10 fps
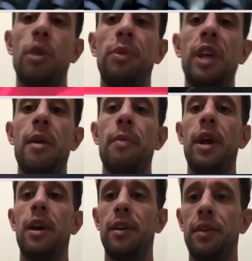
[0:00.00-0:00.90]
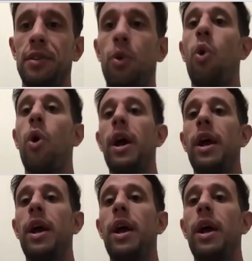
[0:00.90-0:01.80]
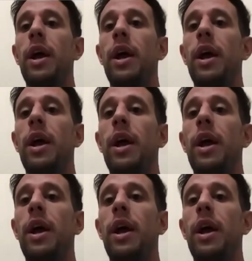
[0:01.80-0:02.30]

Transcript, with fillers: septiembre, juegan, eh, está